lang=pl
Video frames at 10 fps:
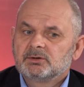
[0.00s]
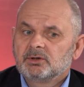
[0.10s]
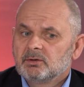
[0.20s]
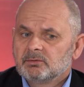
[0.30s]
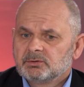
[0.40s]

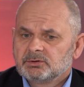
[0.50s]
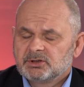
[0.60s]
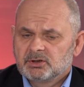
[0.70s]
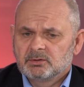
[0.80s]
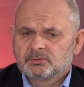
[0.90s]
to
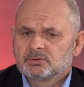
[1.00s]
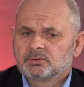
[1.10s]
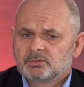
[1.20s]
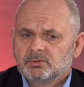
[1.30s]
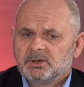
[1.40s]
zresztą
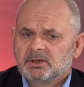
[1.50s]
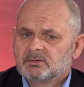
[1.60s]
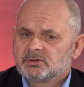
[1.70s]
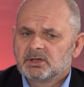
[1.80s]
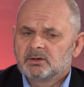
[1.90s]
skutkuje
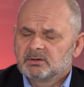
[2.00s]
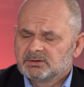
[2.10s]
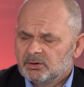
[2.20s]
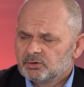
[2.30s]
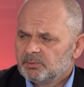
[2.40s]
różnego
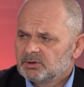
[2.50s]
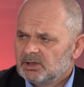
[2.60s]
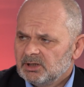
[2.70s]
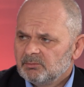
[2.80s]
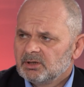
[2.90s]
rodzaju
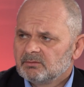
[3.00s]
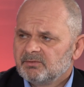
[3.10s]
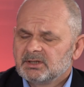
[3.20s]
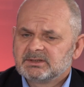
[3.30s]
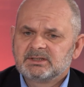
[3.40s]
spotkaniami,
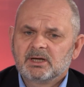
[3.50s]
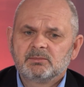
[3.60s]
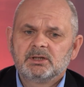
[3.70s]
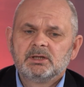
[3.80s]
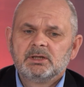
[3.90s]

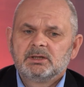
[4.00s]
konferencjami,